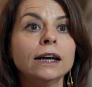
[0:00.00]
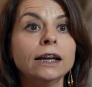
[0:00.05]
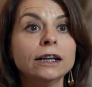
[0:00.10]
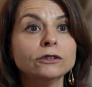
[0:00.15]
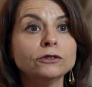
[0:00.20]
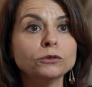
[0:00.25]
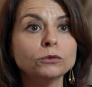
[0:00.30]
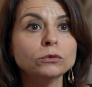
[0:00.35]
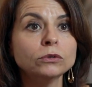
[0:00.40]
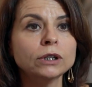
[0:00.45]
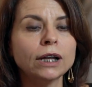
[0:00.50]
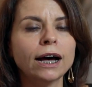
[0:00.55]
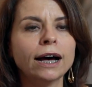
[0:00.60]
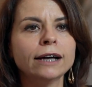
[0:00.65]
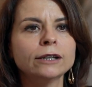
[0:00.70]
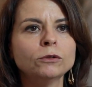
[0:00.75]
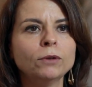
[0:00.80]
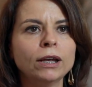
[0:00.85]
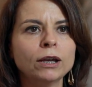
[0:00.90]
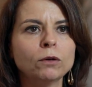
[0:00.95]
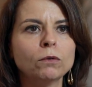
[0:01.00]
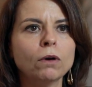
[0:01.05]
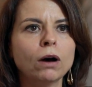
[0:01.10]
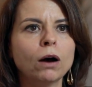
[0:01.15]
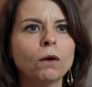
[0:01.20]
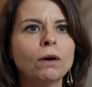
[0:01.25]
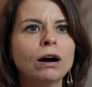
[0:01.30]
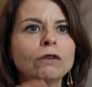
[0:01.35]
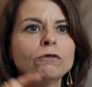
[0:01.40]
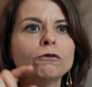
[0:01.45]
resultado é
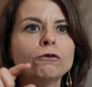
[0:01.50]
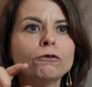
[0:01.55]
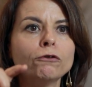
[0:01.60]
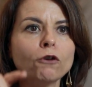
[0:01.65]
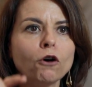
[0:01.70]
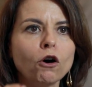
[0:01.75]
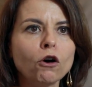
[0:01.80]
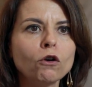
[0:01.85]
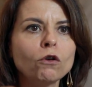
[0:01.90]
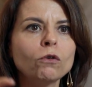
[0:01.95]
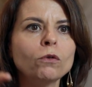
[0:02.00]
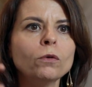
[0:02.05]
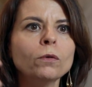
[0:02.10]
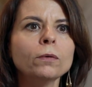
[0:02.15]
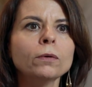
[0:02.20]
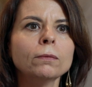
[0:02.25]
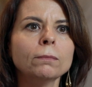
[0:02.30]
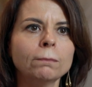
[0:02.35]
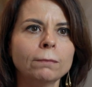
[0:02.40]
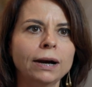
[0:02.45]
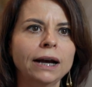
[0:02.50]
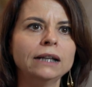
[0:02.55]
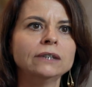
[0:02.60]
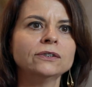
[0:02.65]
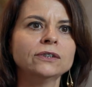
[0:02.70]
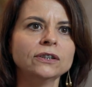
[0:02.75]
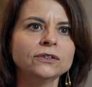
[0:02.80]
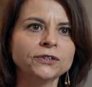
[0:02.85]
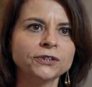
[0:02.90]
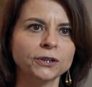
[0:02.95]
igual a foco
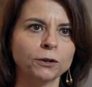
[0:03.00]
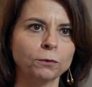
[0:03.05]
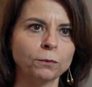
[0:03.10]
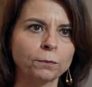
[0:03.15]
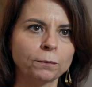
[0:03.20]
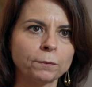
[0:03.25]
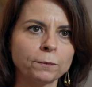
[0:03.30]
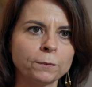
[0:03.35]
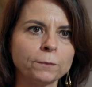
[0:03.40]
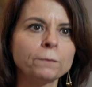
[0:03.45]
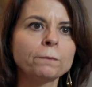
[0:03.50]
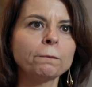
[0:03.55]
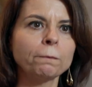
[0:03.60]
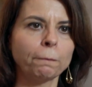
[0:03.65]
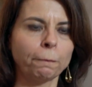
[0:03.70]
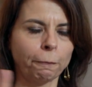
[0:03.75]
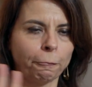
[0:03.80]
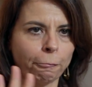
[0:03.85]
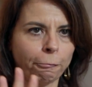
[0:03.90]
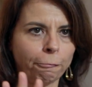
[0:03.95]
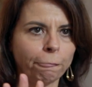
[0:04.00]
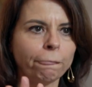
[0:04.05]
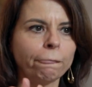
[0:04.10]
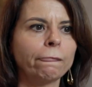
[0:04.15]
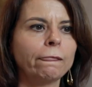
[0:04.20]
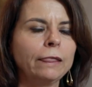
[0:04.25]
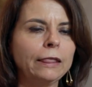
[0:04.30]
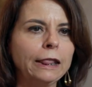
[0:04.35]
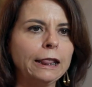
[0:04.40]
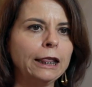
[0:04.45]
mais ação.
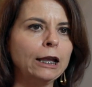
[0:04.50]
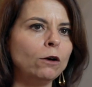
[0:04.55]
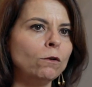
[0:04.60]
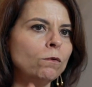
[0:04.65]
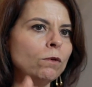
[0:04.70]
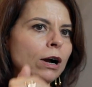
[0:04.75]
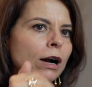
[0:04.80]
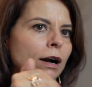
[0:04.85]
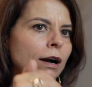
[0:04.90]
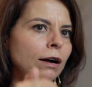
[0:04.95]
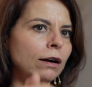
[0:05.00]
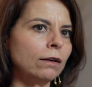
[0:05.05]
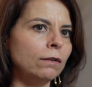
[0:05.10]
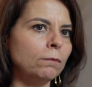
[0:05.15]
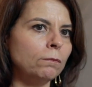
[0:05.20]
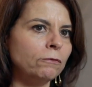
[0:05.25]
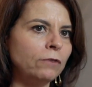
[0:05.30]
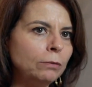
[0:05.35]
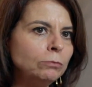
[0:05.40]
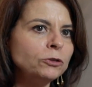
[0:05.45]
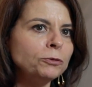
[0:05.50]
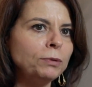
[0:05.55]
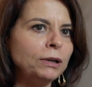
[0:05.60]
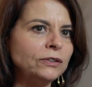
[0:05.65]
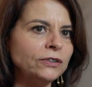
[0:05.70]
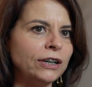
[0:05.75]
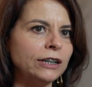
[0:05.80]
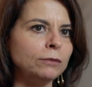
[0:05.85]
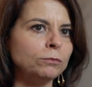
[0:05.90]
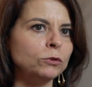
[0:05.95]
Então, vamos
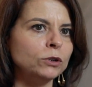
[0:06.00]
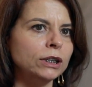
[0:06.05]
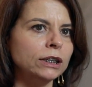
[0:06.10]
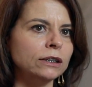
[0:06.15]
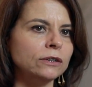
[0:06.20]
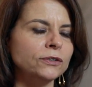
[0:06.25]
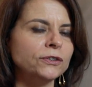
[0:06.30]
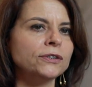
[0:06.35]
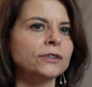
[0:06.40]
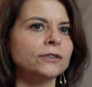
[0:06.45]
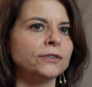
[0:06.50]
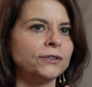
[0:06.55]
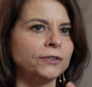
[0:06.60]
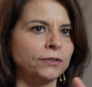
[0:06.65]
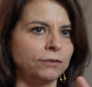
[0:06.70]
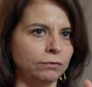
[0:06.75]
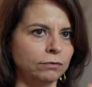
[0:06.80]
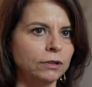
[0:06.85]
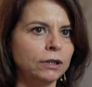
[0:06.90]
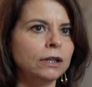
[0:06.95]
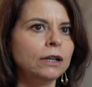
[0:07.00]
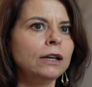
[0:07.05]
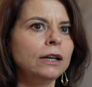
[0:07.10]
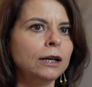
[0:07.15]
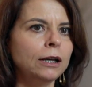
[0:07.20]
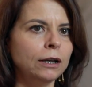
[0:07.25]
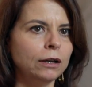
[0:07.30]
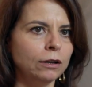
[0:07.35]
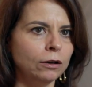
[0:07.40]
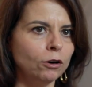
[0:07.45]
pensar em mudanças?
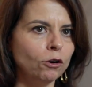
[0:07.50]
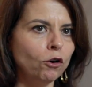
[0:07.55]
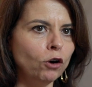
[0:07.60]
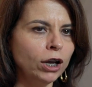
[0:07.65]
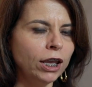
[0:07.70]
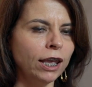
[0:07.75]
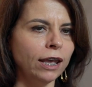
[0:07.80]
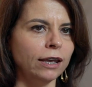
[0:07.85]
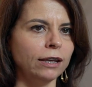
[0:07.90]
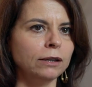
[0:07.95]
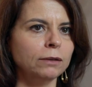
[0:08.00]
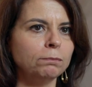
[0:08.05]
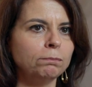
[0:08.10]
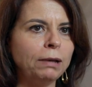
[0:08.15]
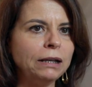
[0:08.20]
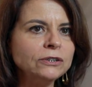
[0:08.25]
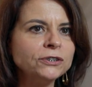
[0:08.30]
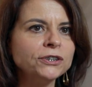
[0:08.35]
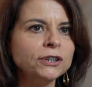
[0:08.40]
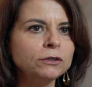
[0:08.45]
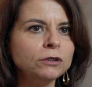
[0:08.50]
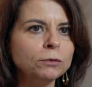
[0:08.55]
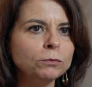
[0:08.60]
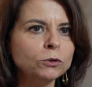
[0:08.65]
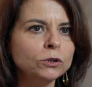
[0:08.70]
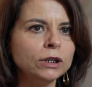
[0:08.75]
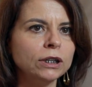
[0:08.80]
Ok, pensando em